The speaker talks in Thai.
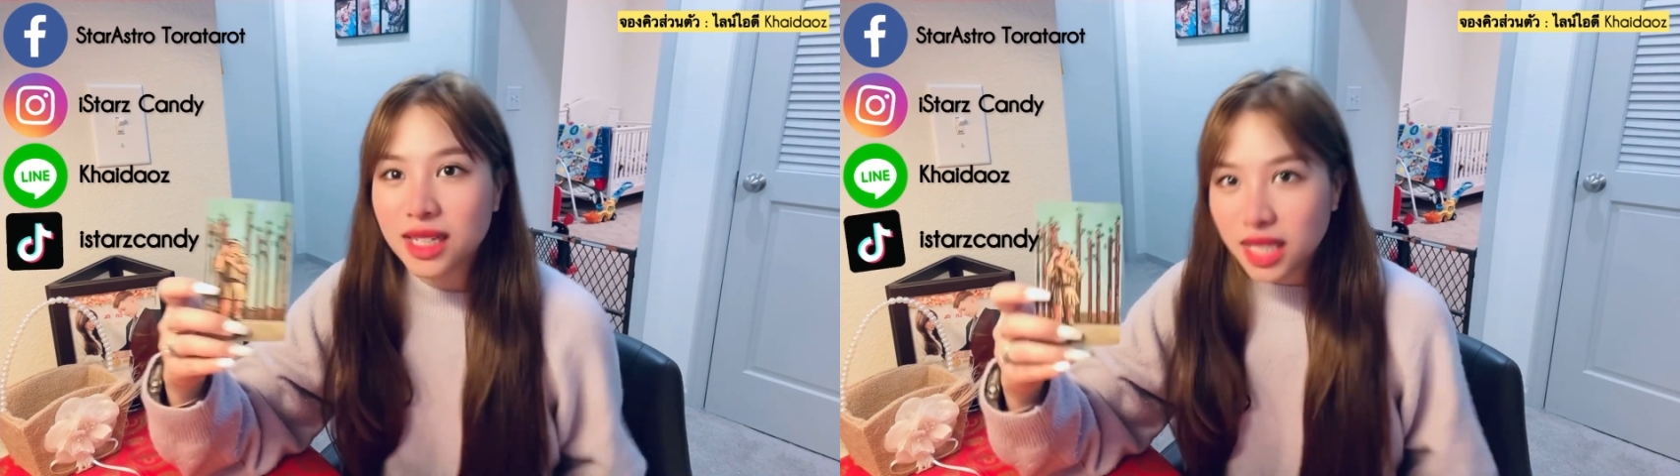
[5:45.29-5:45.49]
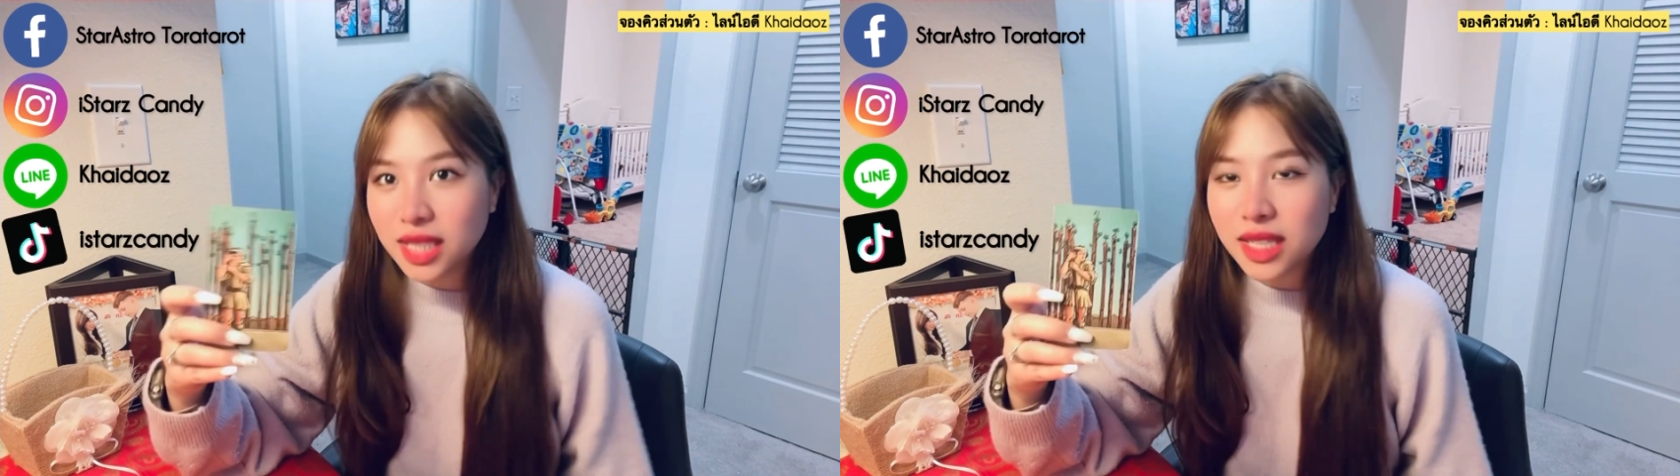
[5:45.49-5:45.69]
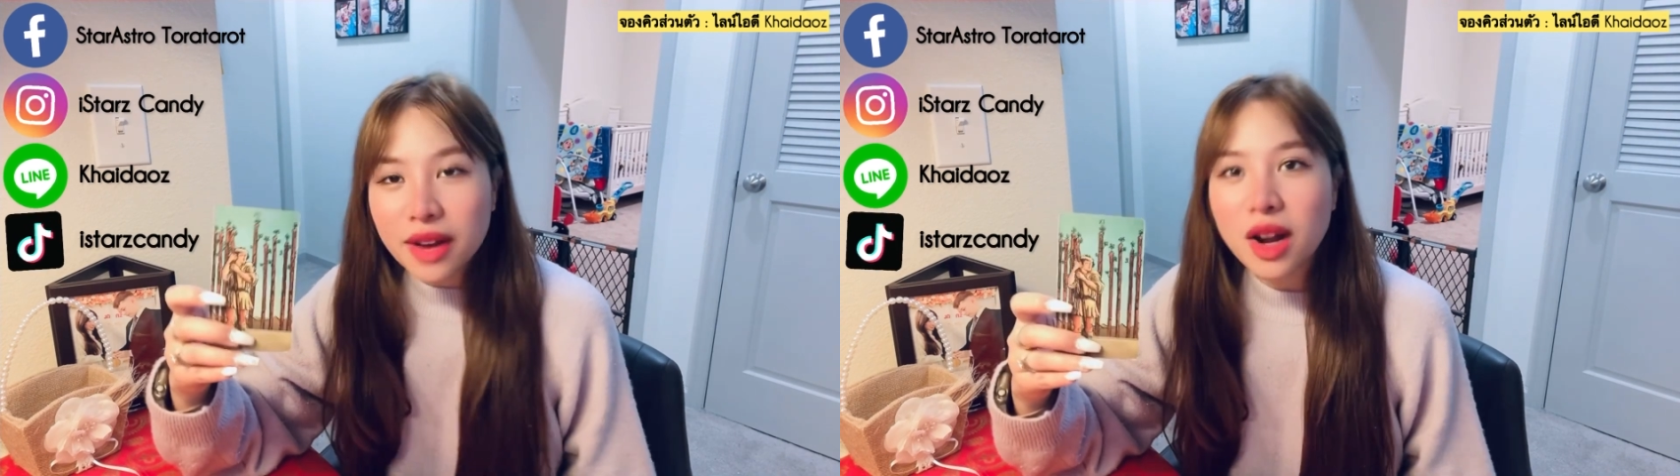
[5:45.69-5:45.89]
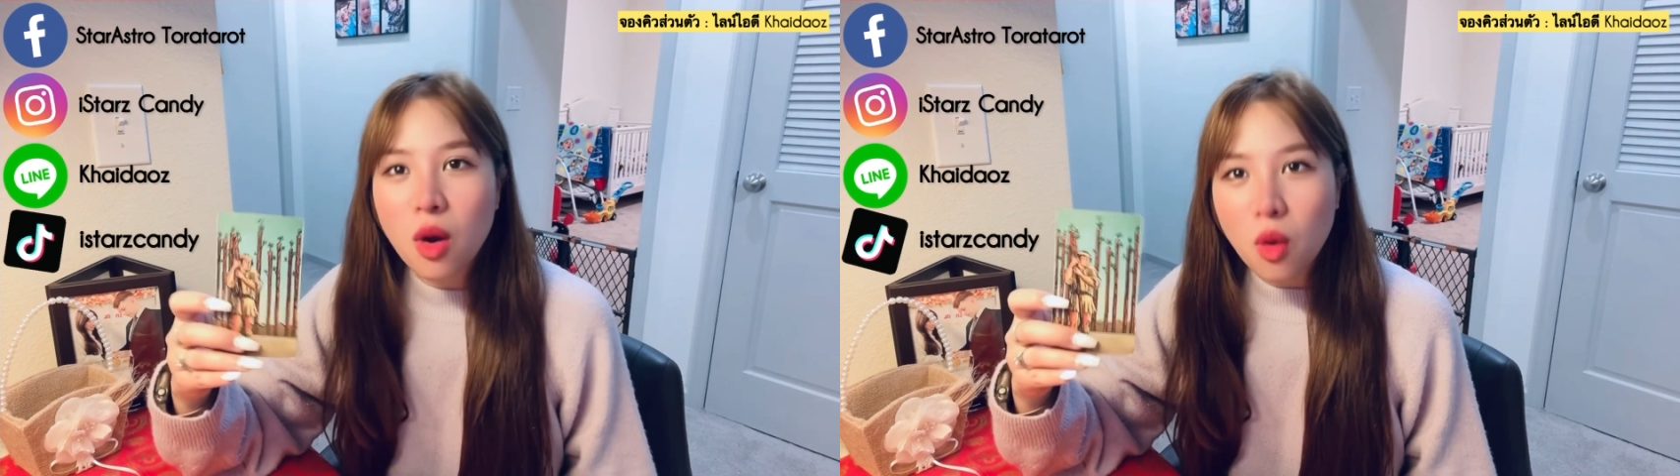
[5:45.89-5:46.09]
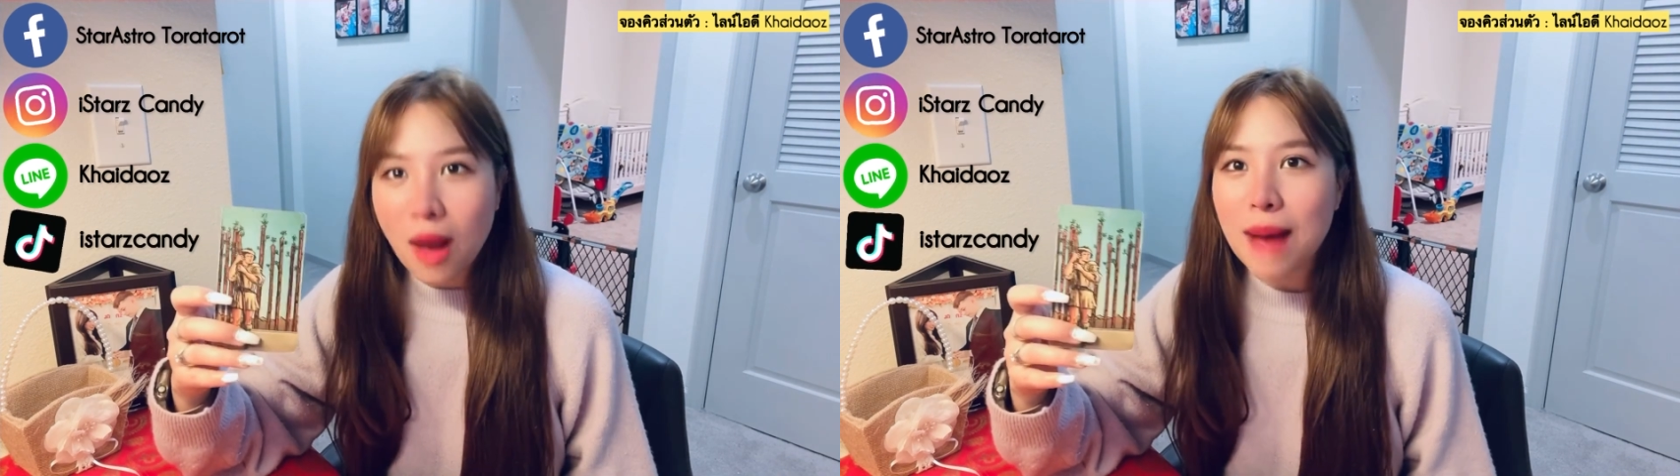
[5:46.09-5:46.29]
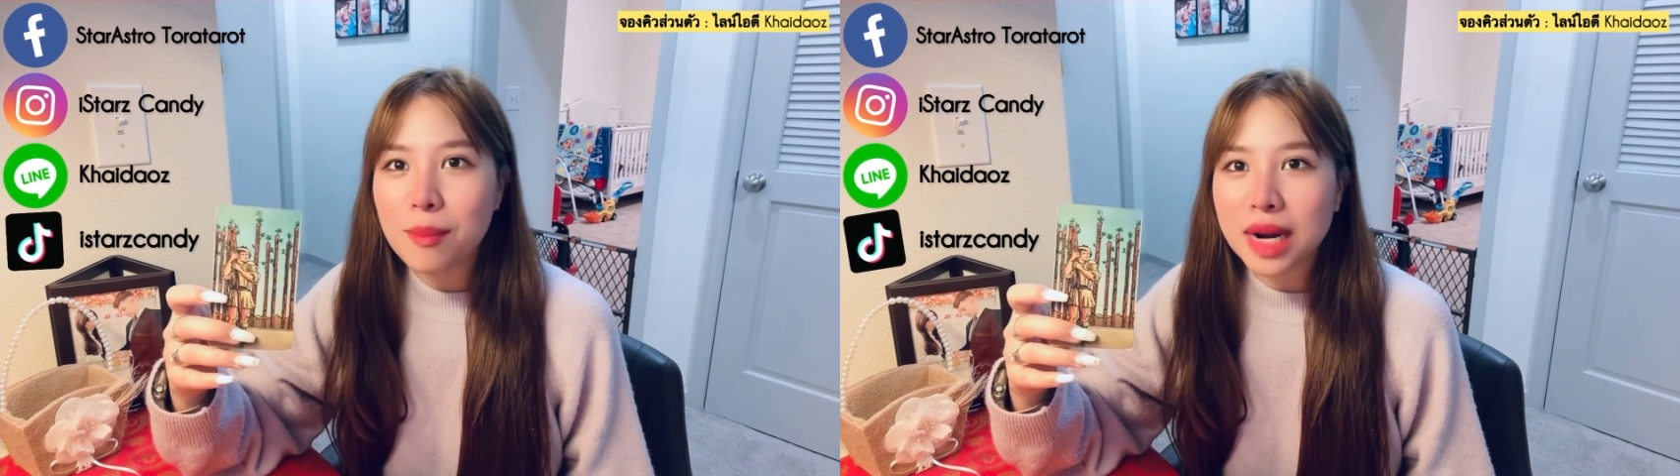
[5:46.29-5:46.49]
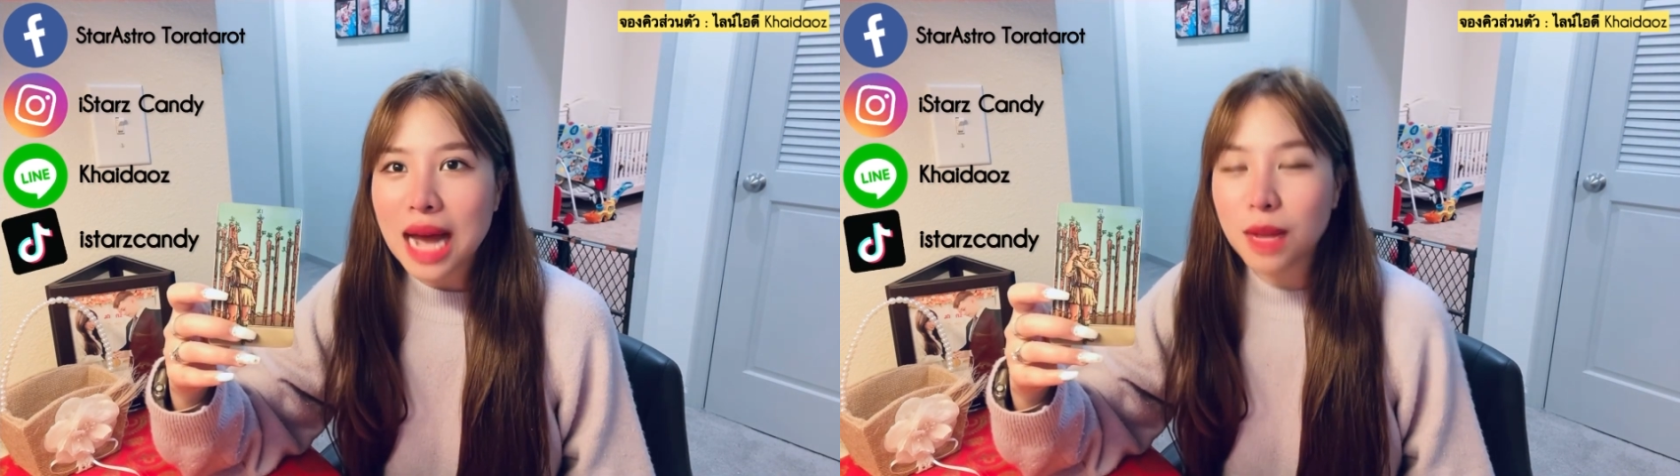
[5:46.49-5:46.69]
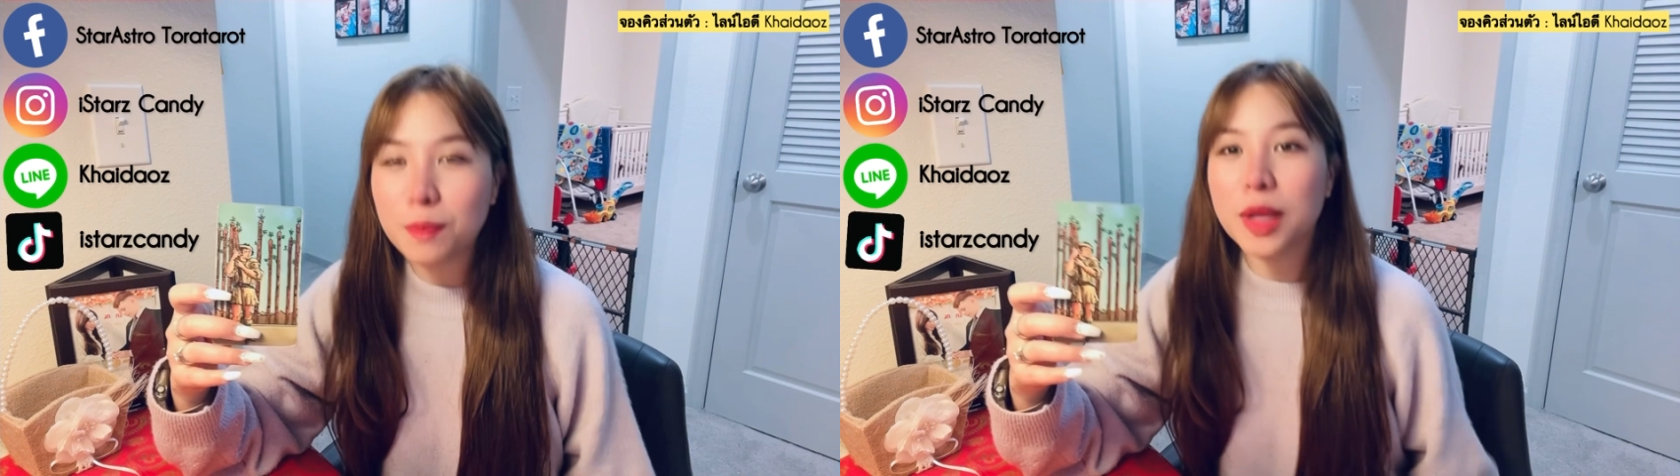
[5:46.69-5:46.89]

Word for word: ขึ้นในเรื่องของความรักและ